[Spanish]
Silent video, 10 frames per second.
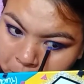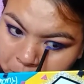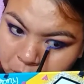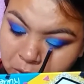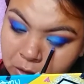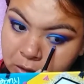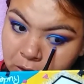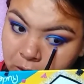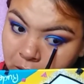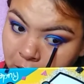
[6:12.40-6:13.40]
voy a
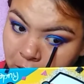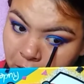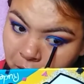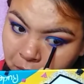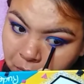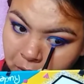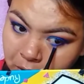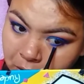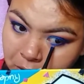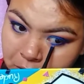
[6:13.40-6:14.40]
tratar de
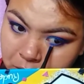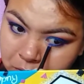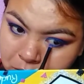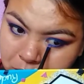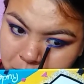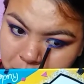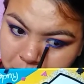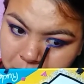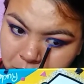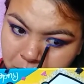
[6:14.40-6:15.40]
difuminar estos dos
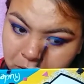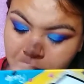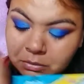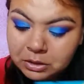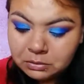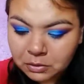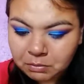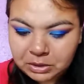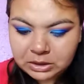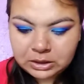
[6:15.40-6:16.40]
tonos con el mismo
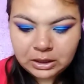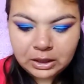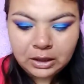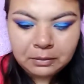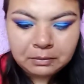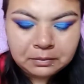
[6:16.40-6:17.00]
pincel